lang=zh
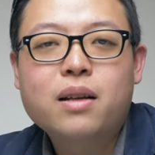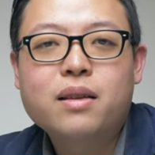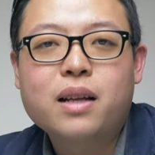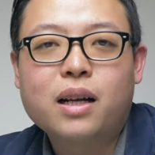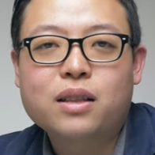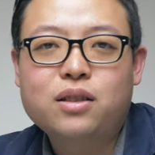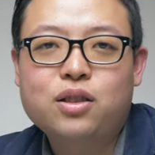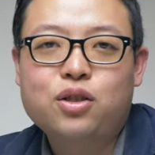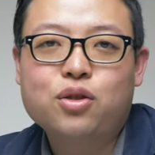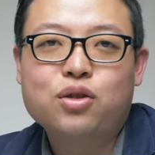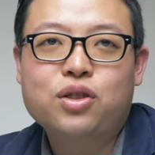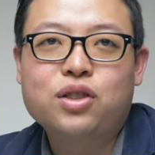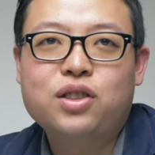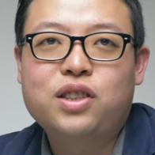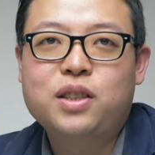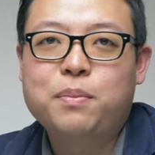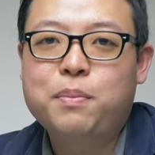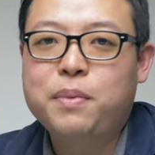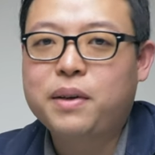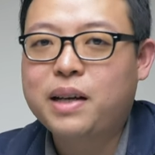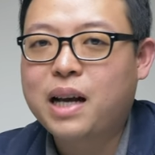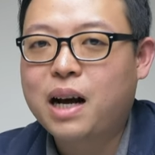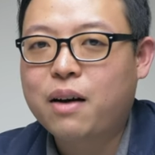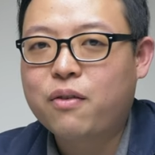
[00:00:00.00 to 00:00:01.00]
那这就是
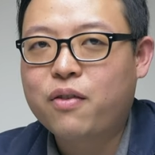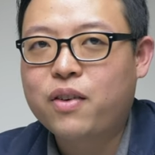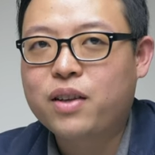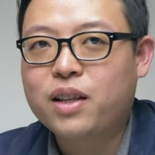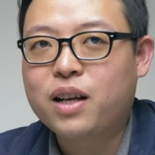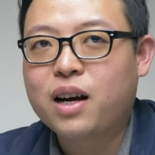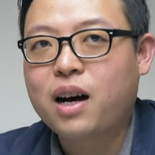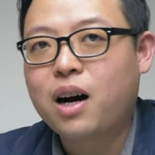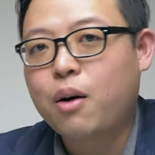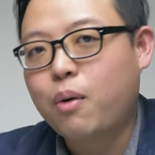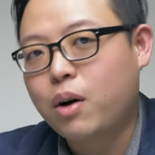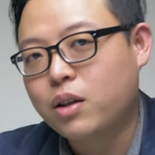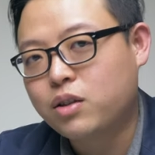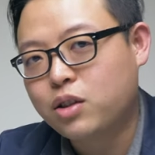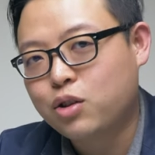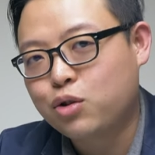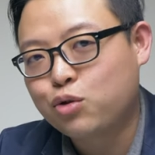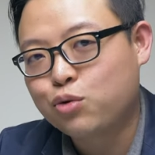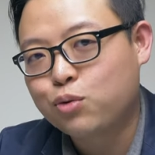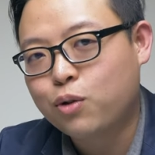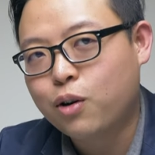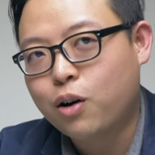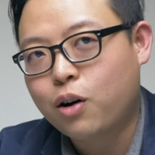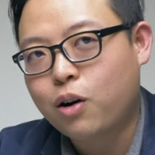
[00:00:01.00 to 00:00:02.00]
精品咖啡的好玩之
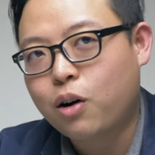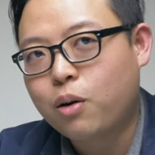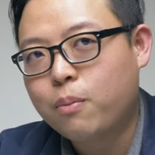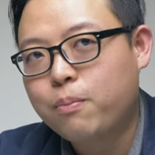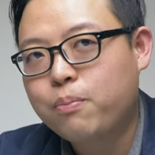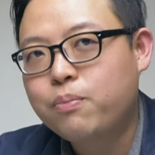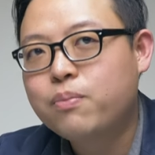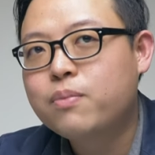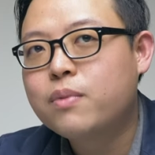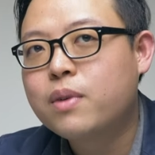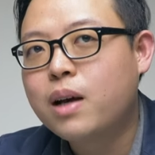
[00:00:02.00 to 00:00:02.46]
处喽。